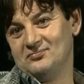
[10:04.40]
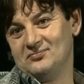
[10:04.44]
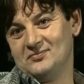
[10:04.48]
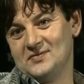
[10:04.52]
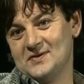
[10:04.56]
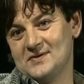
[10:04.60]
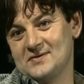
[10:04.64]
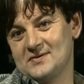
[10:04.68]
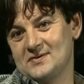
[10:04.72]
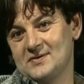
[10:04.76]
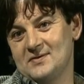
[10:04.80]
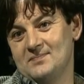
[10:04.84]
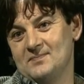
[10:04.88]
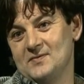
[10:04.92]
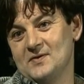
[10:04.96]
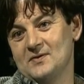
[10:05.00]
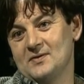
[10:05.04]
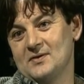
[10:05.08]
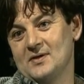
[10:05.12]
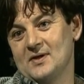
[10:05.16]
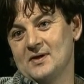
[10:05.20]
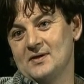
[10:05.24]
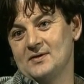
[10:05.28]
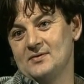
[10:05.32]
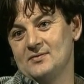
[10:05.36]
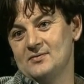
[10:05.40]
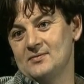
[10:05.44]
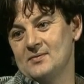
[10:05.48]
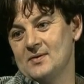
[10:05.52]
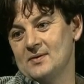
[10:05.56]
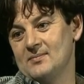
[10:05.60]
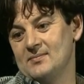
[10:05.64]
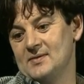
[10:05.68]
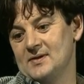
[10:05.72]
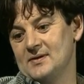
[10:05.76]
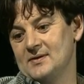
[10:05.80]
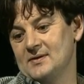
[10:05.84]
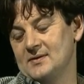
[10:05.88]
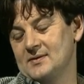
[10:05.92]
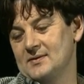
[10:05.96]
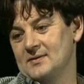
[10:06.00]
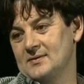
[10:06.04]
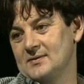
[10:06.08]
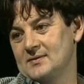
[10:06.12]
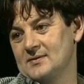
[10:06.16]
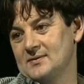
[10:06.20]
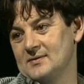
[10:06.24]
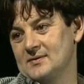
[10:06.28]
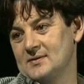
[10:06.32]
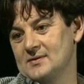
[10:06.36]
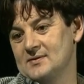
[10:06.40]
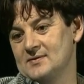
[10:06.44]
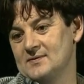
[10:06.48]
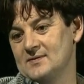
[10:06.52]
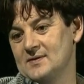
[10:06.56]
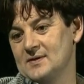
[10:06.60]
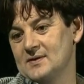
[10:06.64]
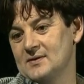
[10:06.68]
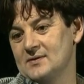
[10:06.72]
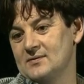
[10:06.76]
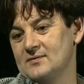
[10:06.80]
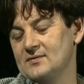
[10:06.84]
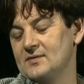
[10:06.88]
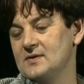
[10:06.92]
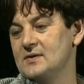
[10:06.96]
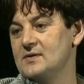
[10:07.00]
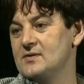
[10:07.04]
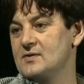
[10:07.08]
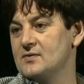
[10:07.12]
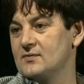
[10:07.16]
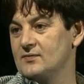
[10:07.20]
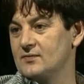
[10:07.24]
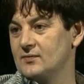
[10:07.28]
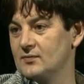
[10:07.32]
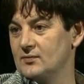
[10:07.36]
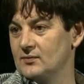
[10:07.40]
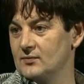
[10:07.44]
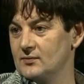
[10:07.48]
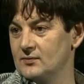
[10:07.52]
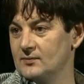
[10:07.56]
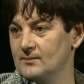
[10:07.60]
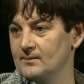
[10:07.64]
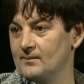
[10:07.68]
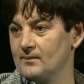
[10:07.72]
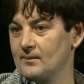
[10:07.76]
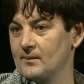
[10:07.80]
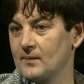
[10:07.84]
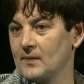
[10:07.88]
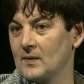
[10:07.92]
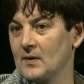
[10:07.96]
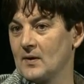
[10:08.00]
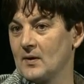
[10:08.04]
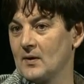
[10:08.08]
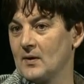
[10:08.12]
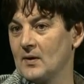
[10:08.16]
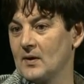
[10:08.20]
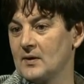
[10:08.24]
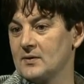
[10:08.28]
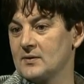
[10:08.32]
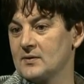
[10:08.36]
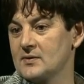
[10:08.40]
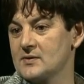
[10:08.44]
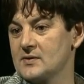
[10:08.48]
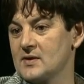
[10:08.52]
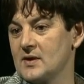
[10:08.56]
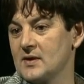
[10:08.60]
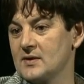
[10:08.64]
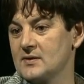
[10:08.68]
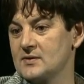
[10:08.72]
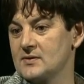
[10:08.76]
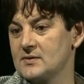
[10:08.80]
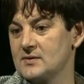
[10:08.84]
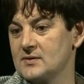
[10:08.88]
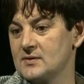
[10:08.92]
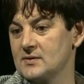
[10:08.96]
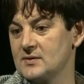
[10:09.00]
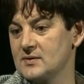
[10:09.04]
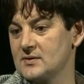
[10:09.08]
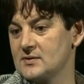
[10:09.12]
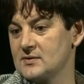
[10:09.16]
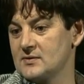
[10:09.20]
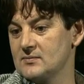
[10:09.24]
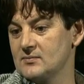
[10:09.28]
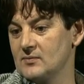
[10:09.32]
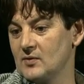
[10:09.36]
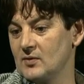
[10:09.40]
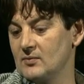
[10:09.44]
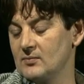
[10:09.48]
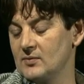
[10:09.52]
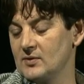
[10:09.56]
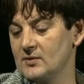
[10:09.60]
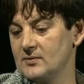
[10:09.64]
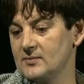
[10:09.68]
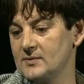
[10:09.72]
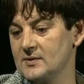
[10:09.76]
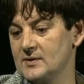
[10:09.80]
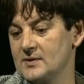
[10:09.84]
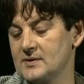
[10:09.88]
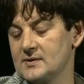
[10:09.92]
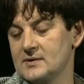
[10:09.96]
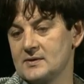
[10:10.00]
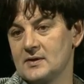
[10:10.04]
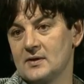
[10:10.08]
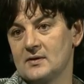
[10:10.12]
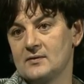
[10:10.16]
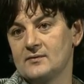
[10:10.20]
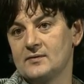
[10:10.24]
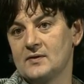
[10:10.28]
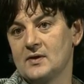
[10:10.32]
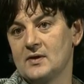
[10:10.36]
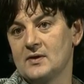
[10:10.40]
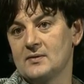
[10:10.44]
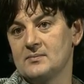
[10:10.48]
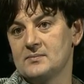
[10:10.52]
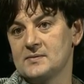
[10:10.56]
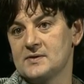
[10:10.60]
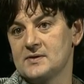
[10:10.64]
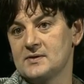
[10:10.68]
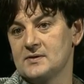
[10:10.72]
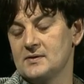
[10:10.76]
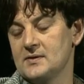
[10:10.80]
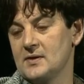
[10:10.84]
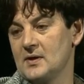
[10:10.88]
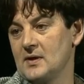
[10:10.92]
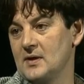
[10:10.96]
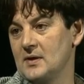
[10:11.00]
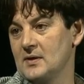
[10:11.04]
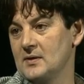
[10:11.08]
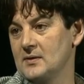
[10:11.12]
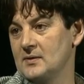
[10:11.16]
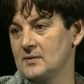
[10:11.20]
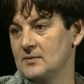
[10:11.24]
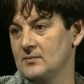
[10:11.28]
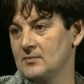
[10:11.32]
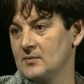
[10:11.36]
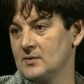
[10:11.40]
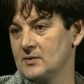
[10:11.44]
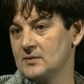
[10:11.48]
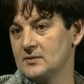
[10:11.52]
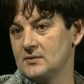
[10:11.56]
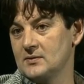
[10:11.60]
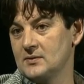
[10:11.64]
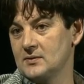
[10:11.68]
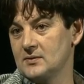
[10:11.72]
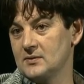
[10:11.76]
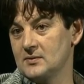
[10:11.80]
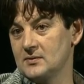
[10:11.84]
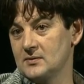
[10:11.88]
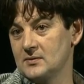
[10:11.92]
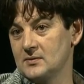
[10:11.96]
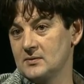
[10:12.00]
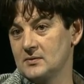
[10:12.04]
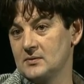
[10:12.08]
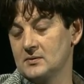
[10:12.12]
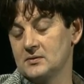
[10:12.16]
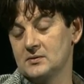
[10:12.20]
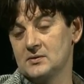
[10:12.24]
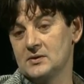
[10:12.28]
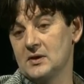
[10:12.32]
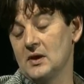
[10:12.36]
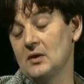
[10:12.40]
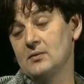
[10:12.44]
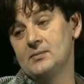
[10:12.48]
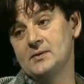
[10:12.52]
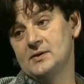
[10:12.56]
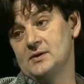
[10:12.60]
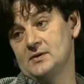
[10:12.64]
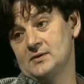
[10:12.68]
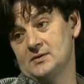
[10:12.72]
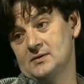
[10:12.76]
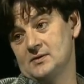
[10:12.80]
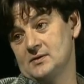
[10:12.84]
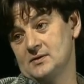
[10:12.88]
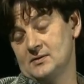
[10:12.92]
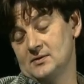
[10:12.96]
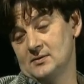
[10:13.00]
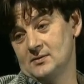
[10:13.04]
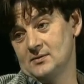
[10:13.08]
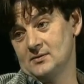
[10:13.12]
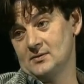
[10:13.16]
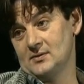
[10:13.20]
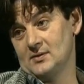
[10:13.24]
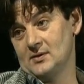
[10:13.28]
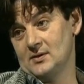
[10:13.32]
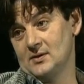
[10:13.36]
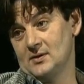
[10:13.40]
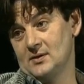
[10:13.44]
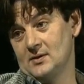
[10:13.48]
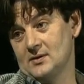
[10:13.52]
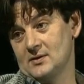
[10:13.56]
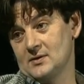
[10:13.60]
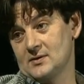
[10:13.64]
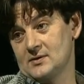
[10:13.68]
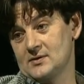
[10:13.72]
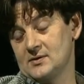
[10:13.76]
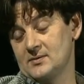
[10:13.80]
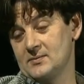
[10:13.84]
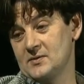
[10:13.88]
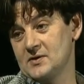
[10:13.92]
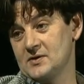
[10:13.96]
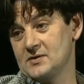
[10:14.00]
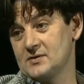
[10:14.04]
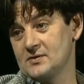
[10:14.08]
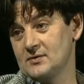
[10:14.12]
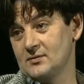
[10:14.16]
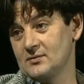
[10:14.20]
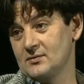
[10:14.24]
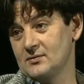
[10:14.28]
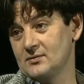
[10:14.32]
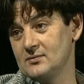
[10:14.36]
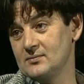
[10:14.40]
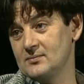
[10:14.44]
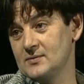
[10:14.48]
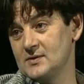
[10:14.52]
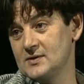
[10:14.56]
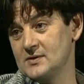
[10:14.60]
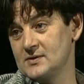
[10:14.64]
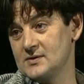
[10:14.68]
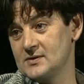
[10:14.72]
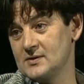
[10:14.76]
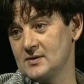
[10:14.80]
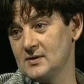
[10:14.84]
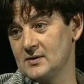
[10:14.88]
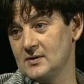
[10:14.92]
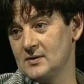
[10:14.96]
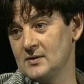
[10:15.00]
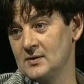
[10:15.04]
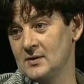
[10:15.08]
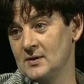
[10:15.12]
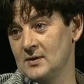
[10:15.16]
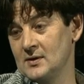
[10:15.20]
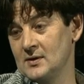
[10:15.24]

es gibt noch keinen Überblick. Äh, das wäre viel zu früh. Andererseits, die ersten Probleme, die ersten Aufgaben sind da. Man, äh, ich glaube nicht dass dem ersten grünen Minister